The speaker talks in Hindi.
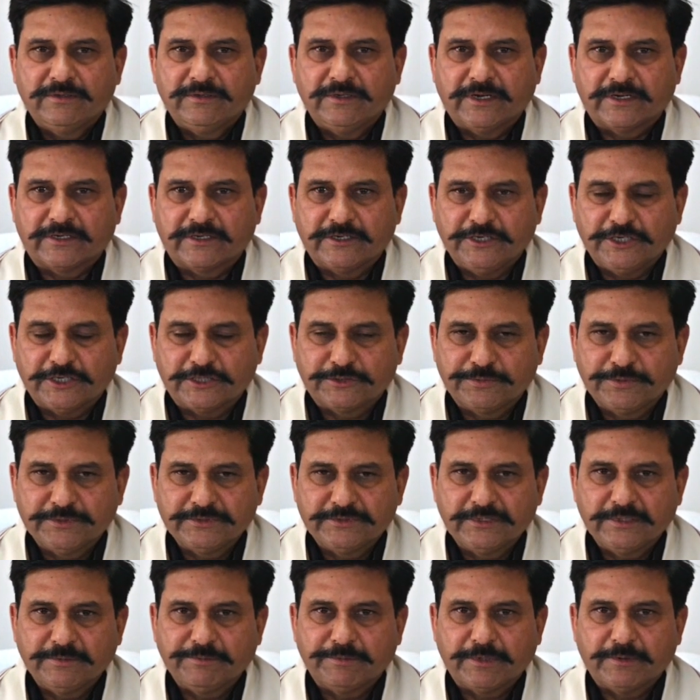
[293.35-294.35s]
डॉक्टर
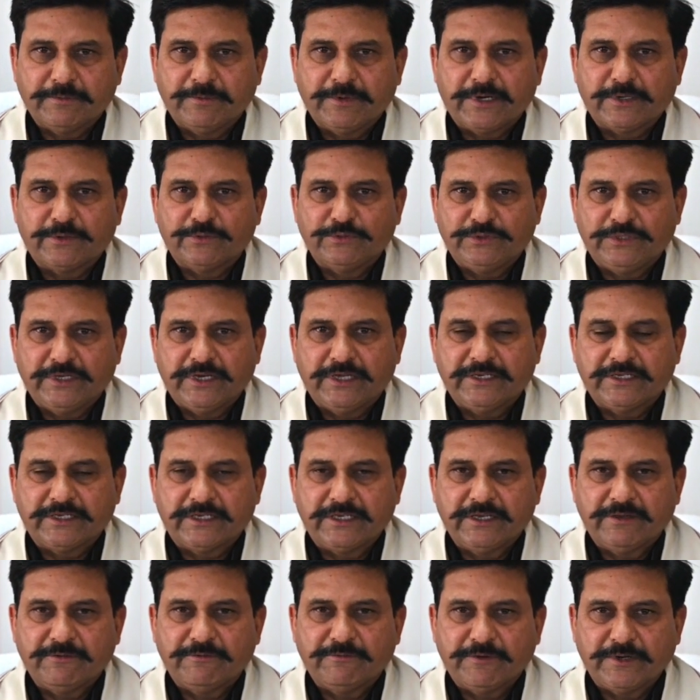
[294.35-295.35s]
यशवंत सिंह परमार
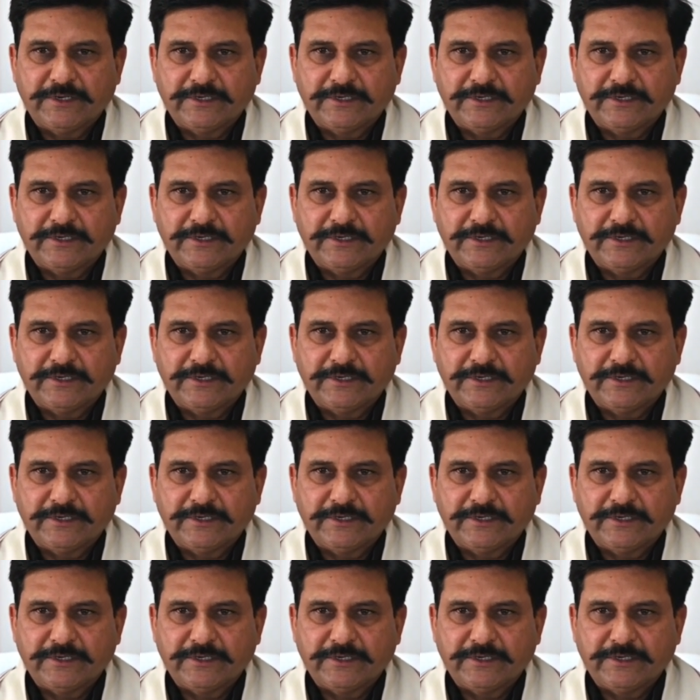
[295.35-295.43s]
उद्यानिकी एवं